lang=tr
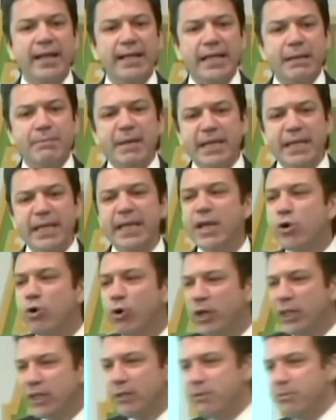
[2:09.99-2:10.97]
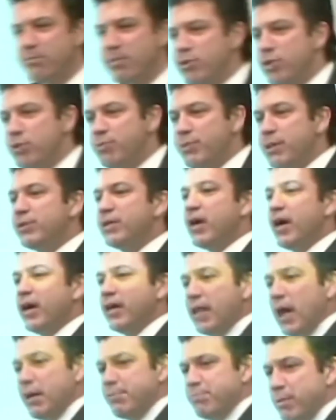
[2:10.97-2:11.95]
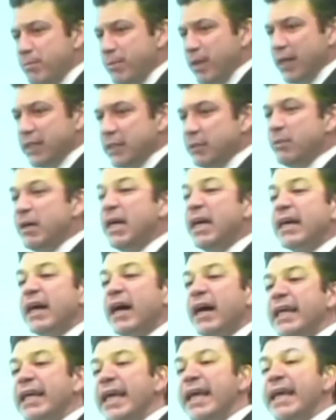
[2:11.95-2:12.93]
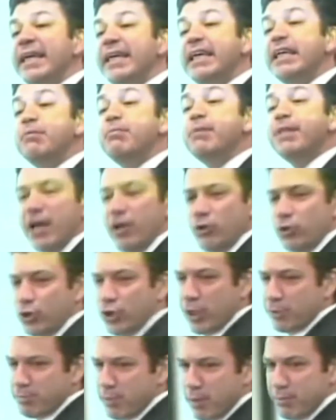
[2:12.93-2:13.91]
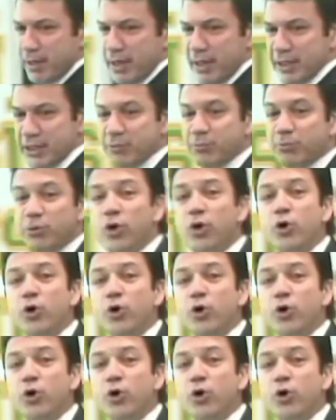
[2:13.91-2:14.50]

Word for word: Demek ki 2 gol atabilmem için benim ne yapmam lazım? Kaleye 20 tane şut atmam lazım.